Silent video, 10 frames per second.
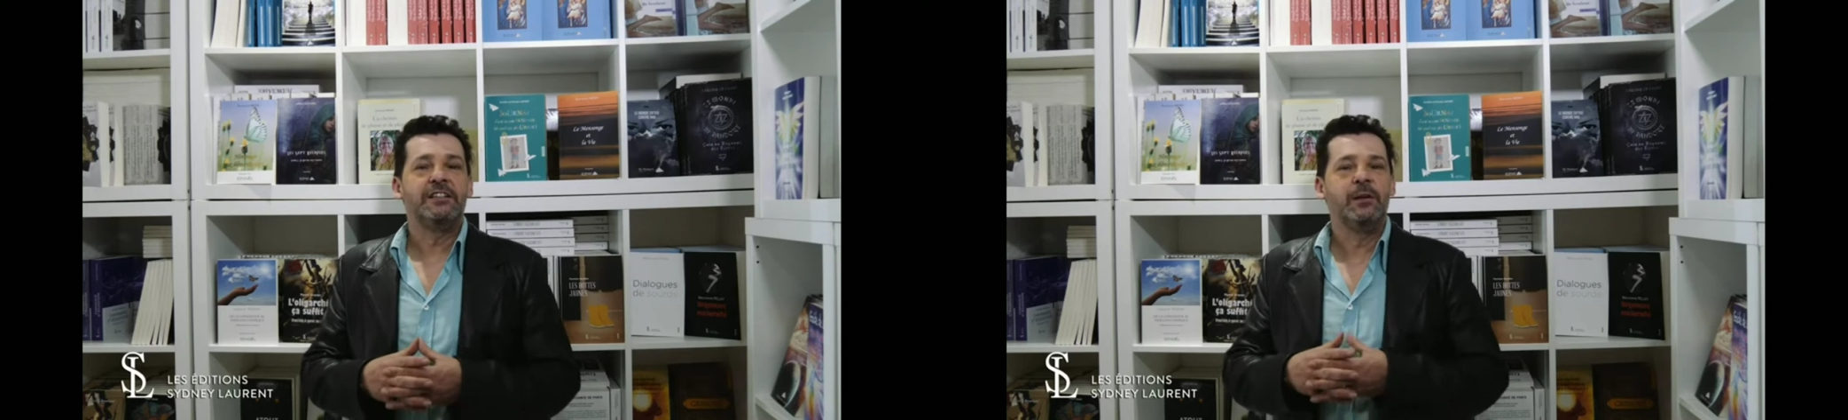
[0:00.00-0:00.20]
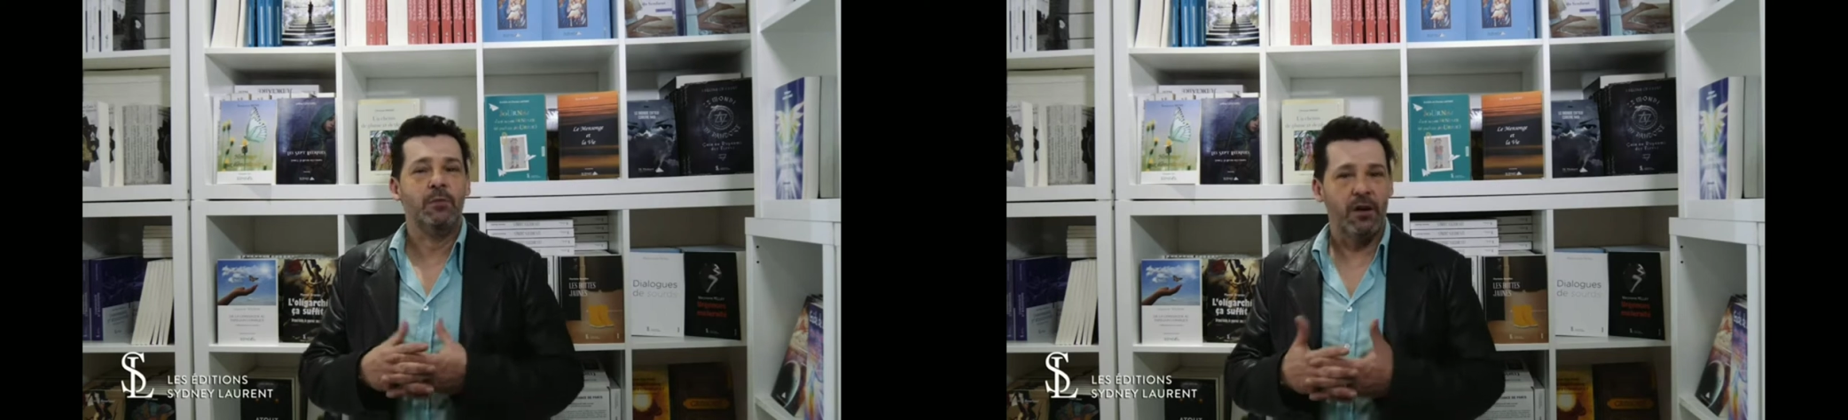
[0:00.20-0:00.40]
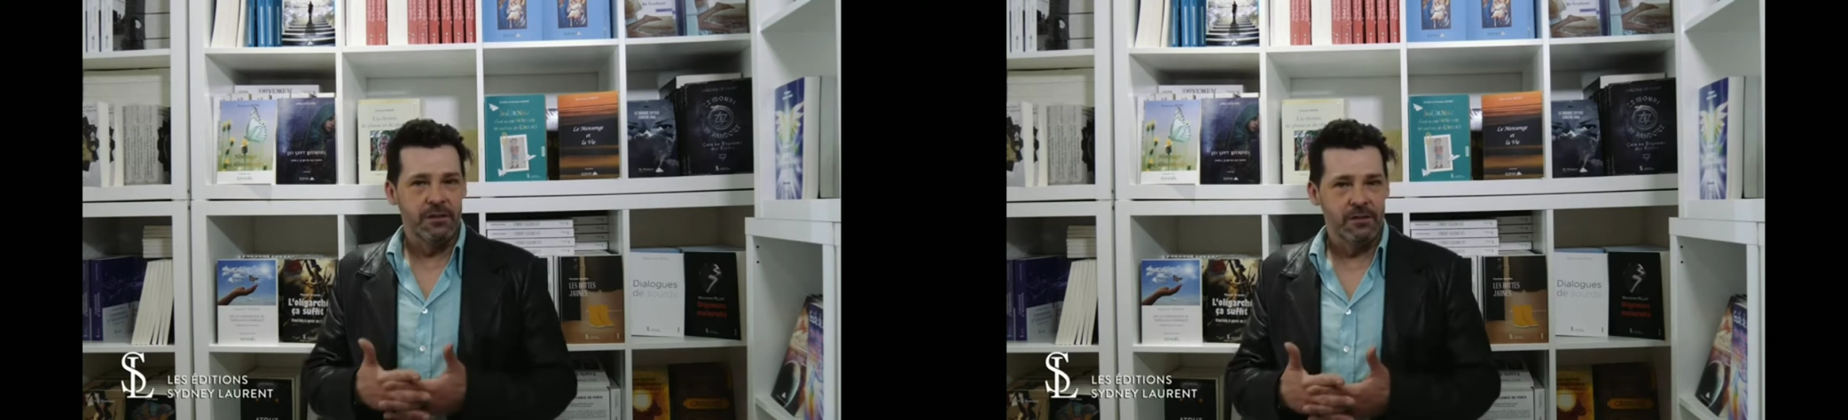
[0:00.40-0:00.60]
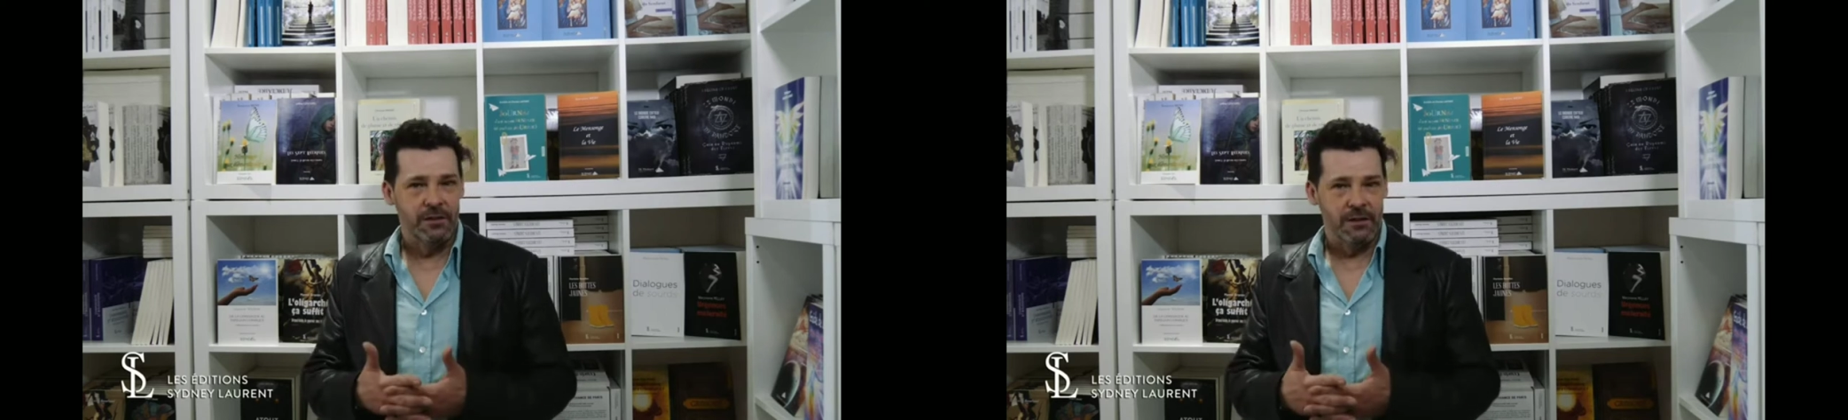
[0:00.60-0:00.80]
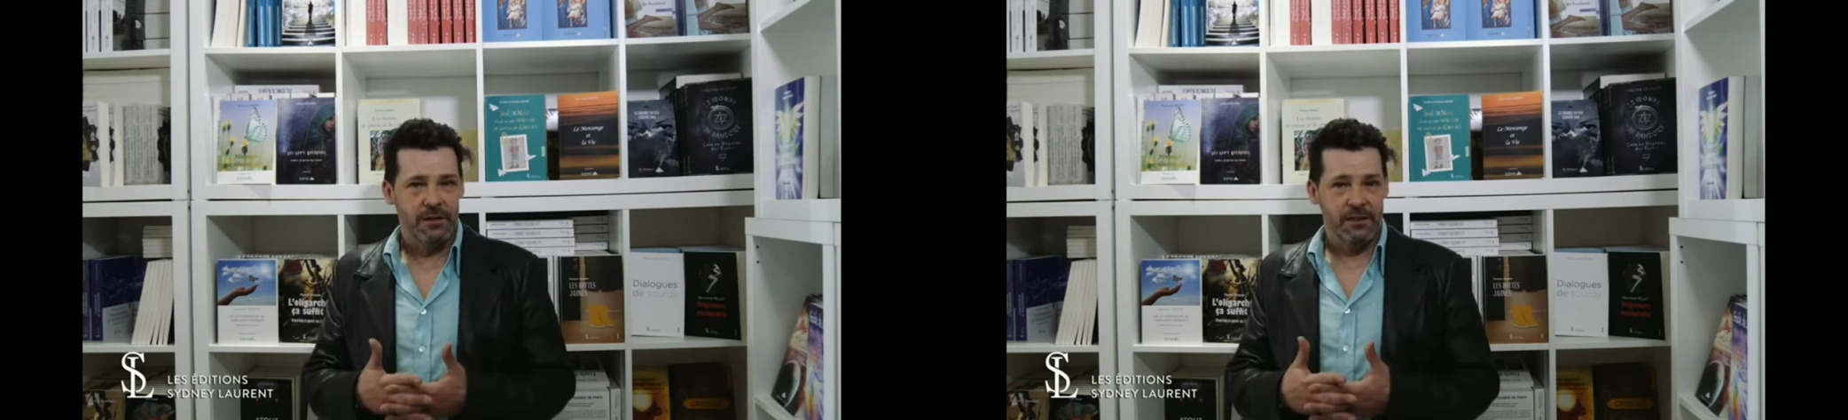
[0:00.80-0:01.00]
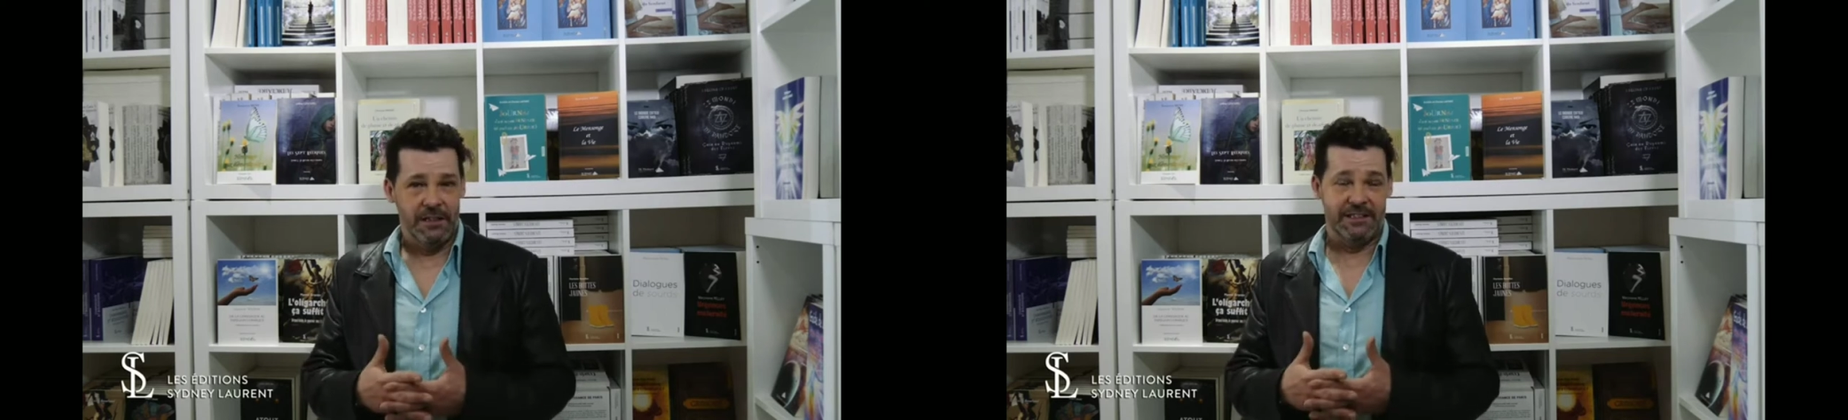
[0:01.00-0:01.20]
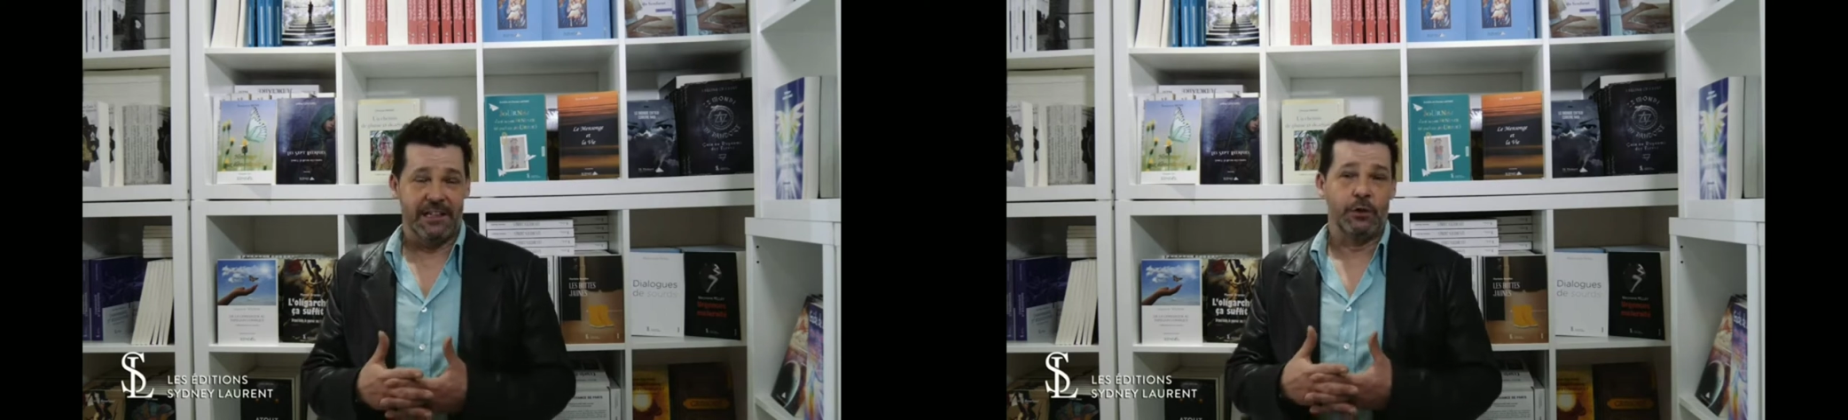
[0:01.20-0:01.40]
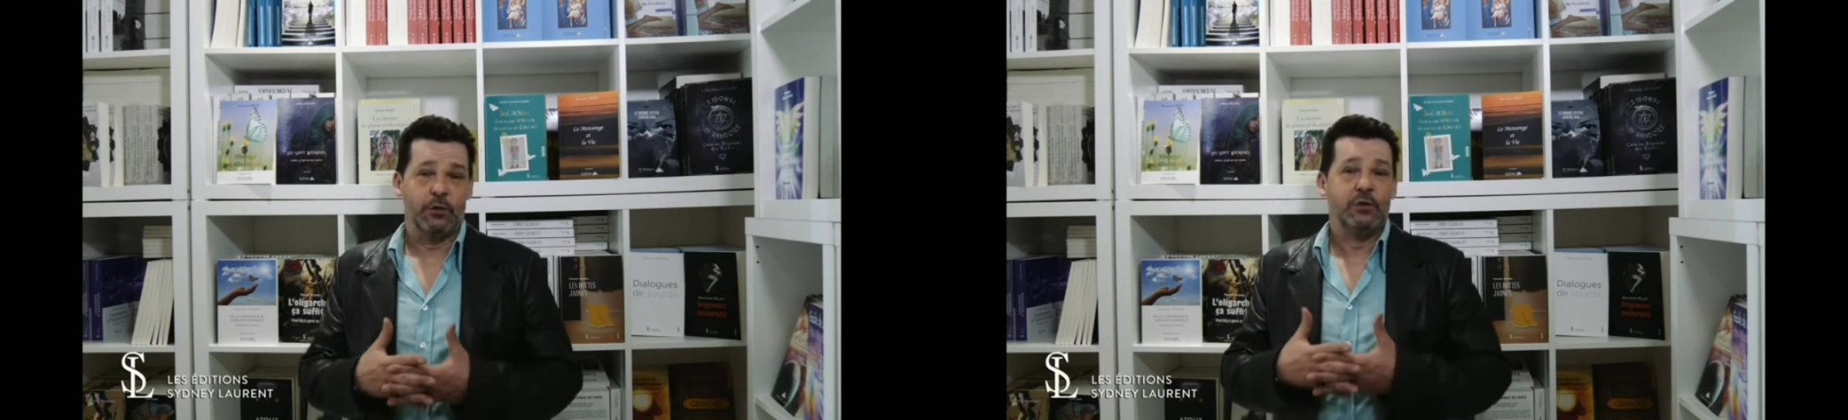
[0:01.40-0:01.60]
débordante et
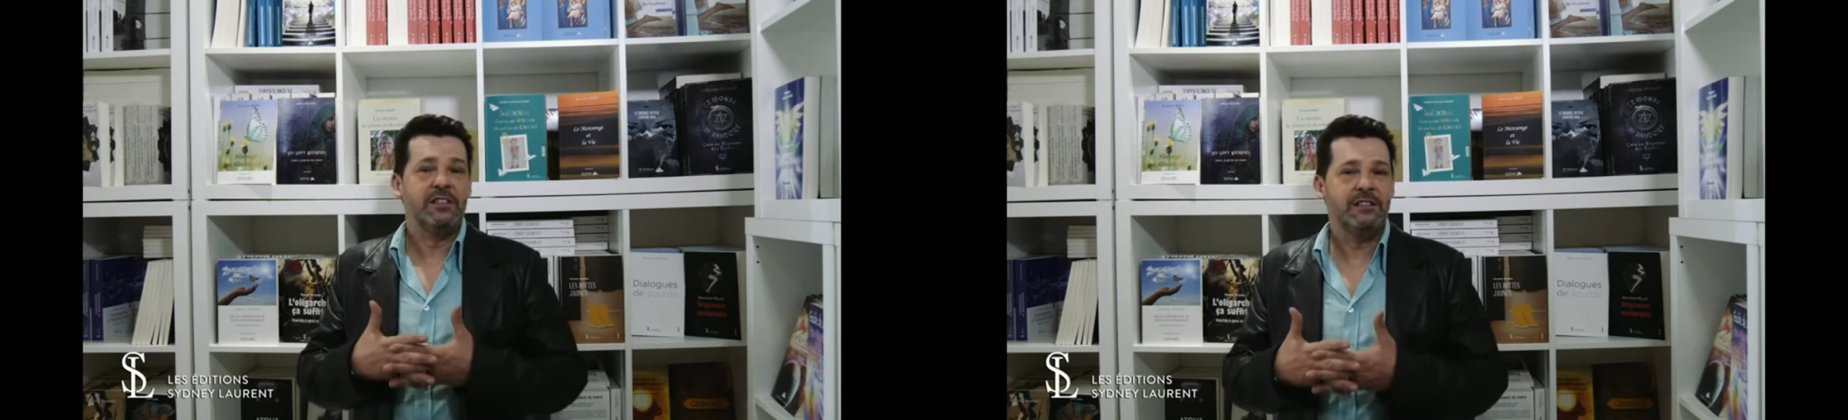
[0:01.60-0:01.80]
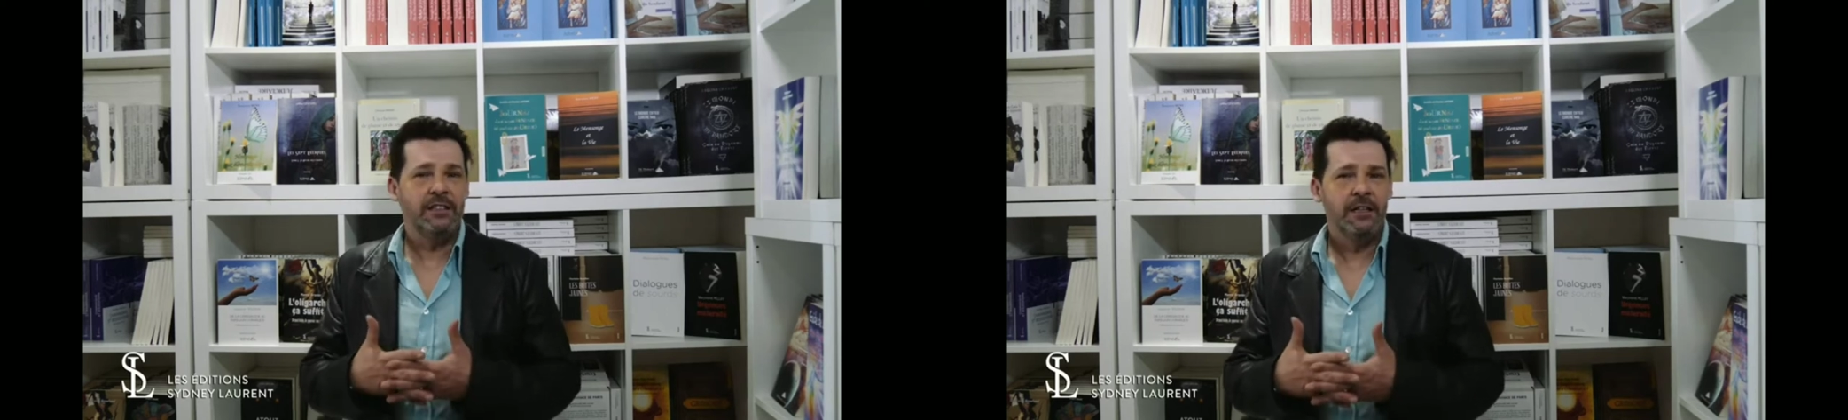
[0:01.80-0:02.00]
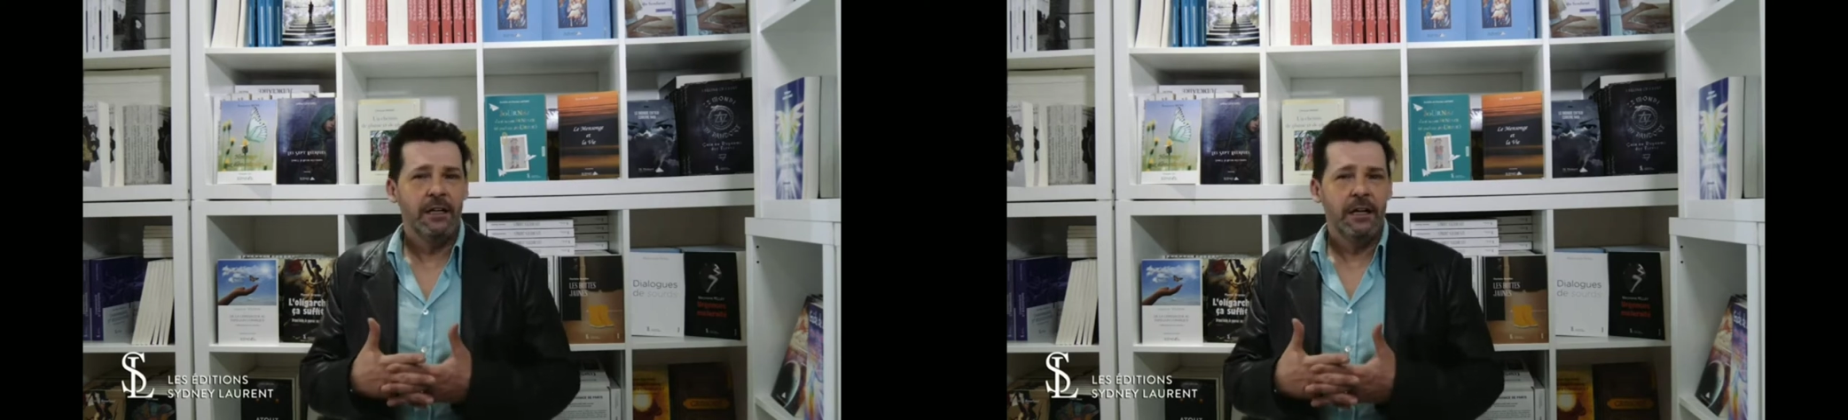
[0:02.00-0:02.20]
sa curiosité